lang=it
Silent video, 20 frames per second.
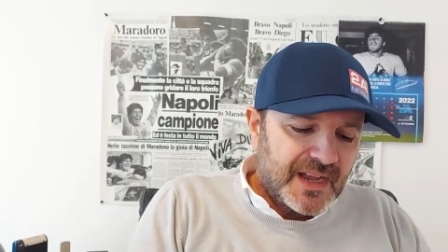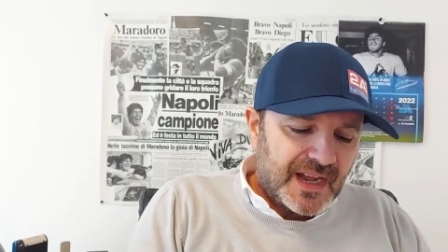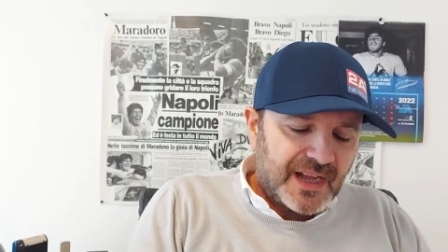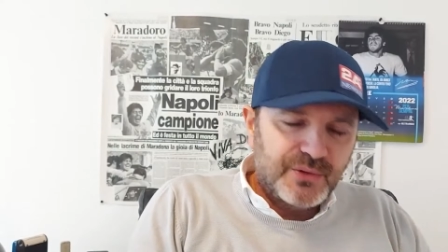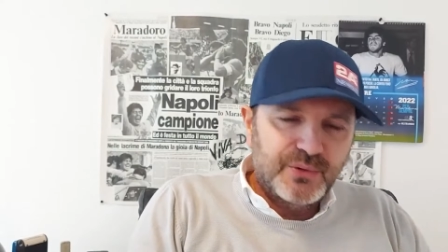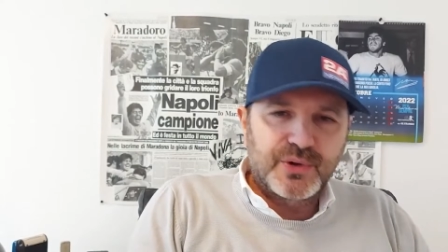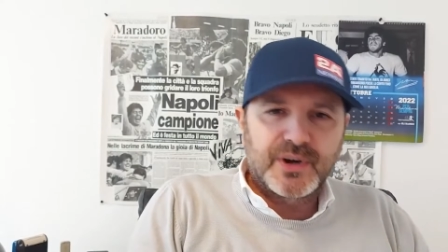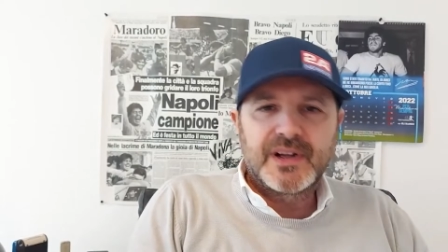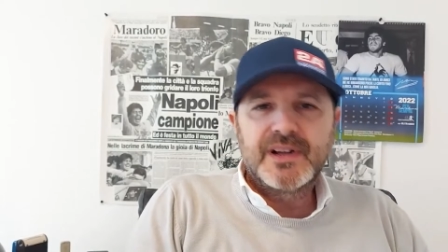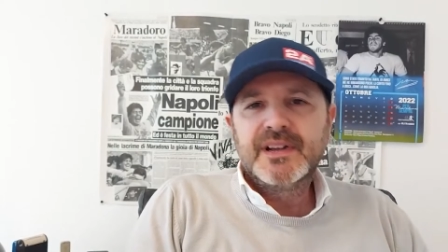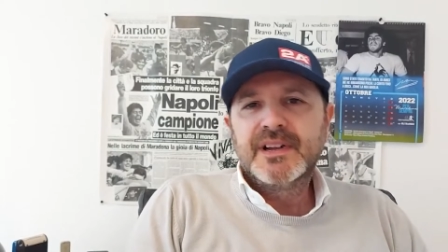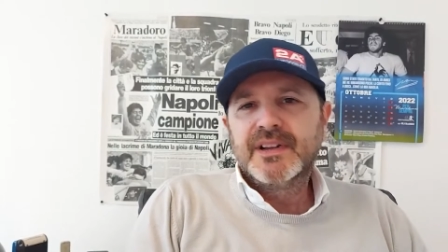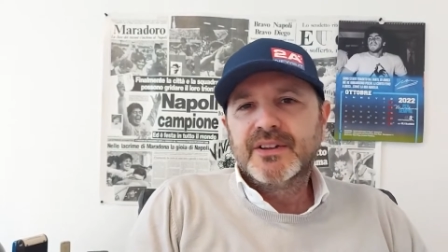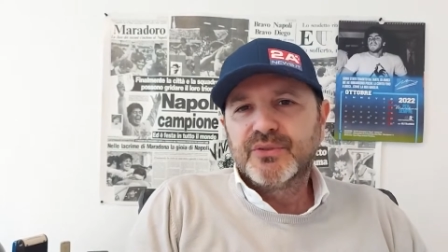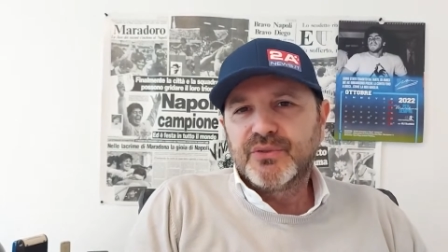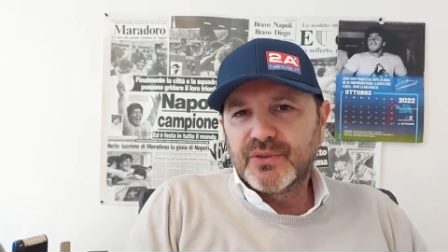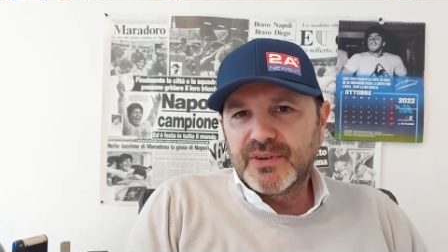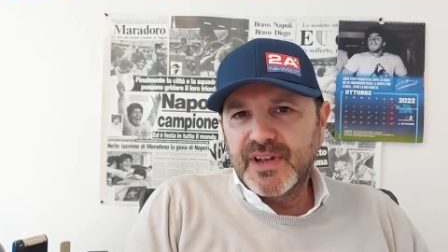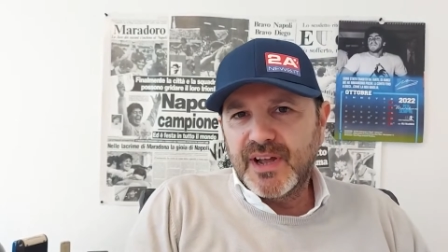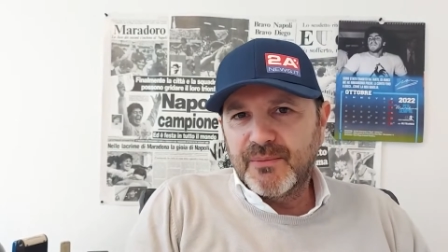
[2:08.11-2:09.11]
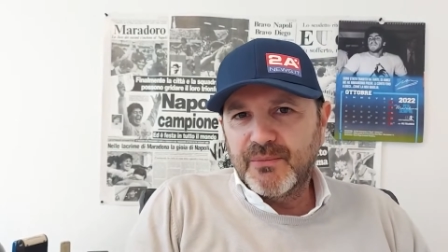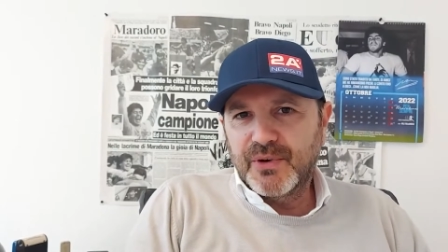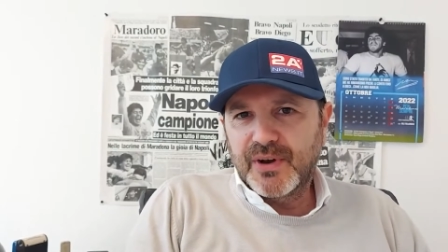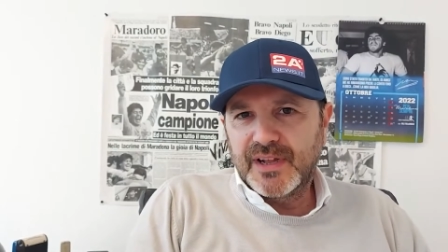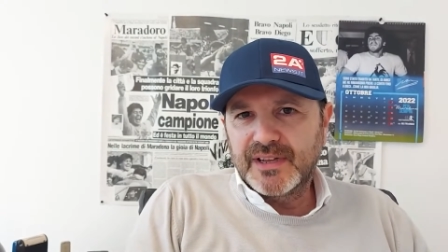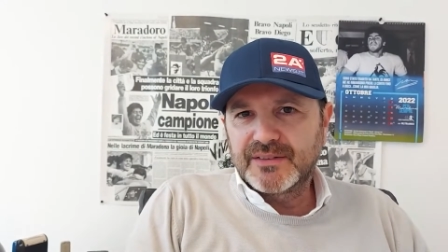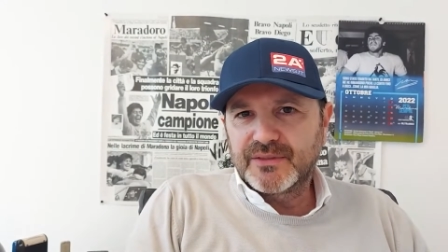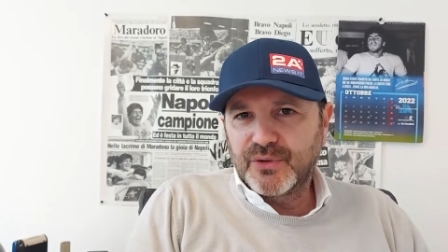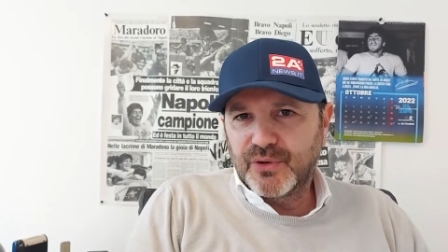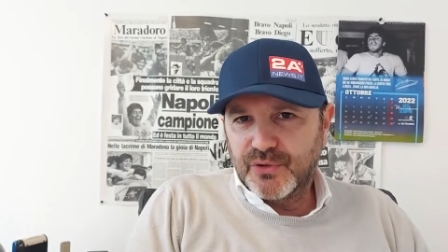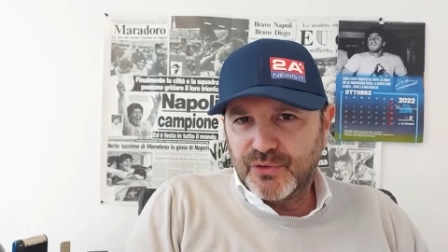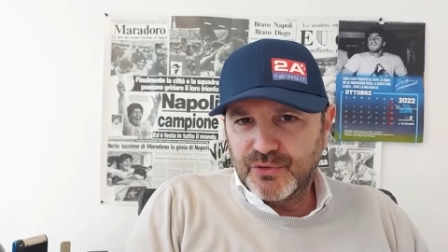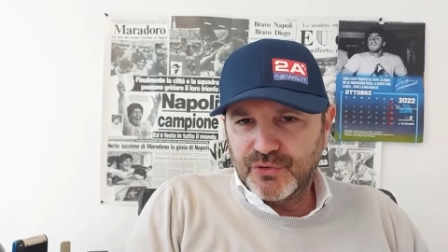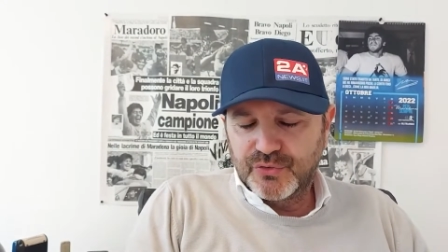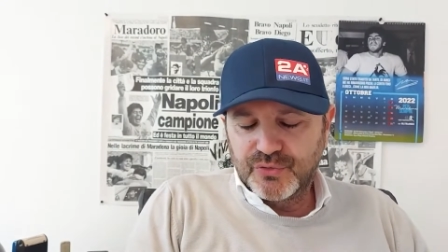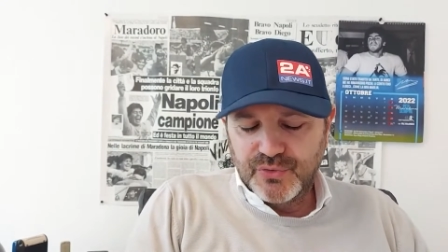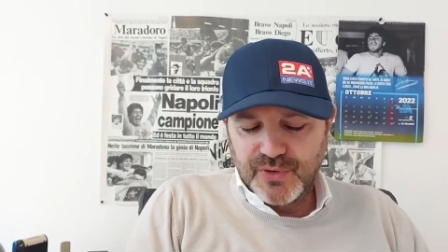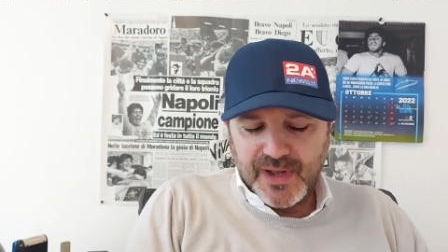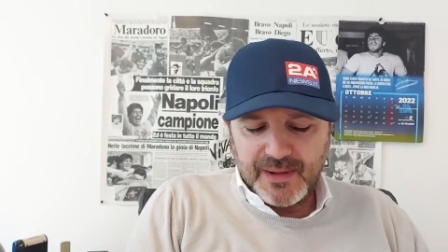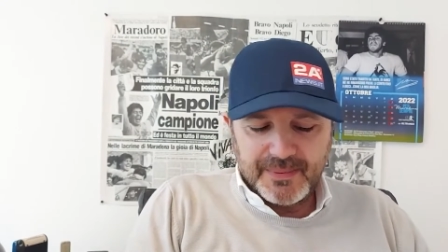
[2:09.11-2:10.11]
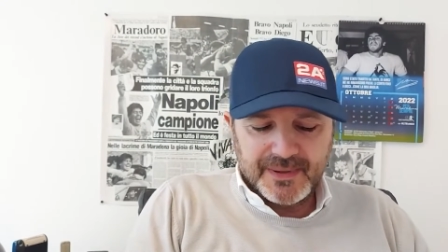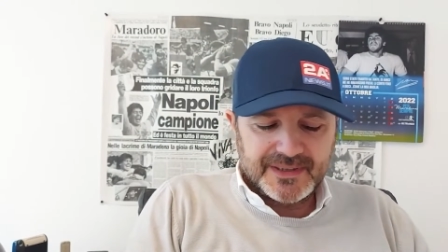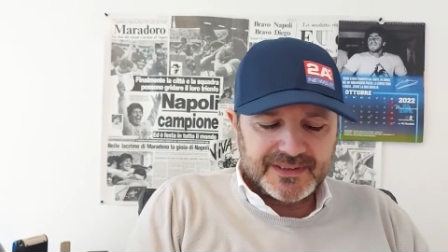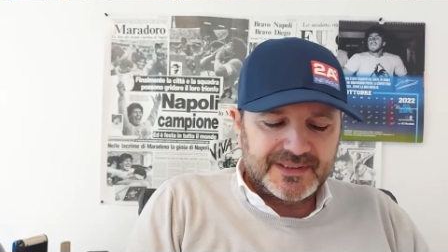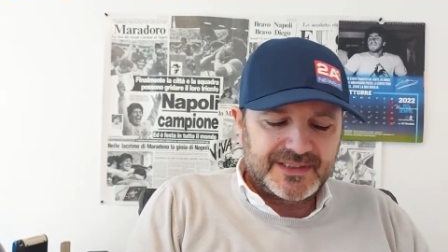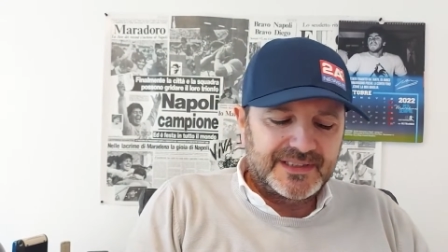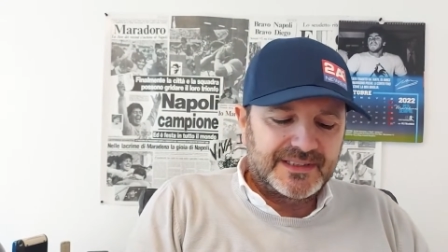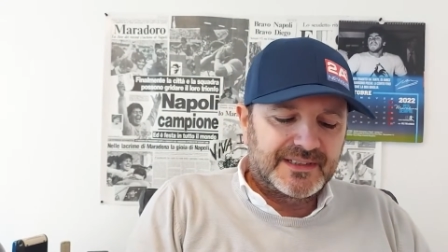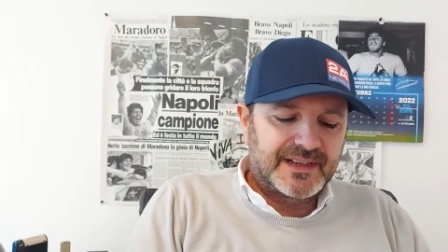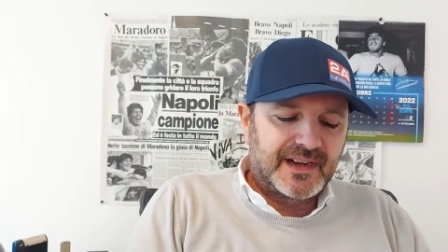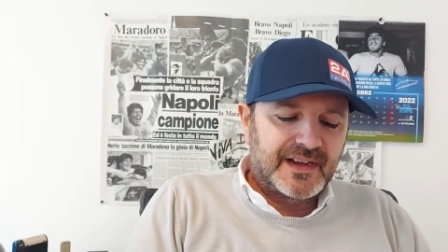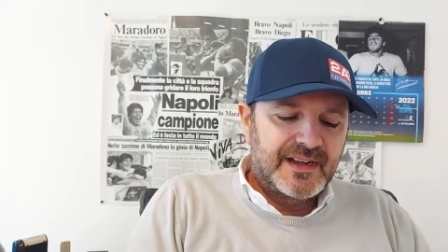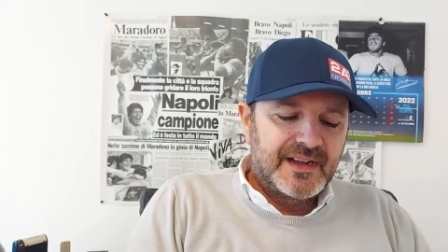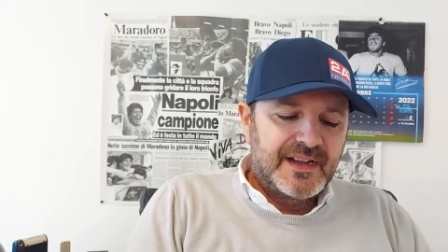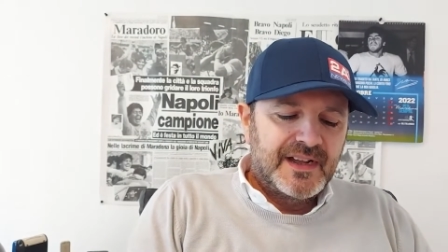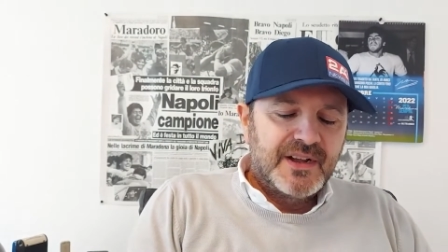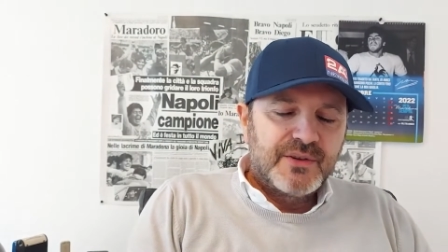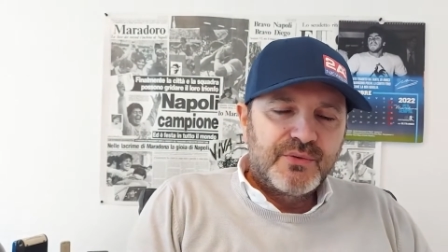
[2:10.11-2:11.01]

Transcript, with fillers: Allora, torniamo un altro sulla partita.